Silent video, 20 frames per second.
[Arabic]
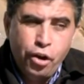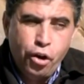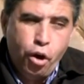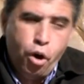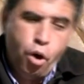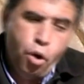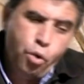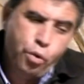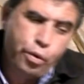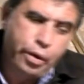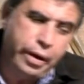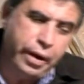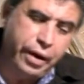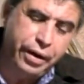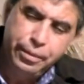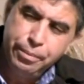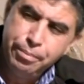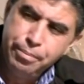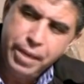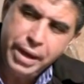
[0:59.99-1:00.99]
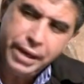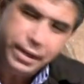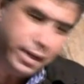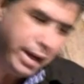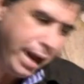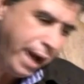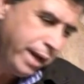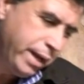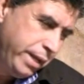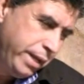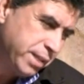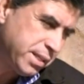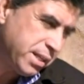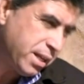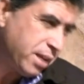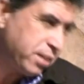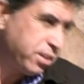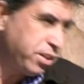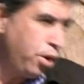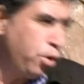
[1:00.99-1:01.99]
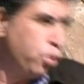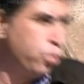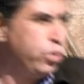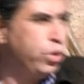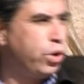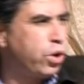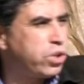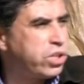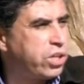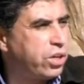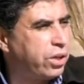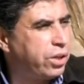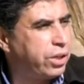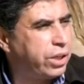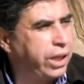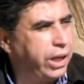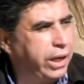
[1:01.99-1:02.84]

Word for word: وهو مايل اليسرى تاعو ويخسر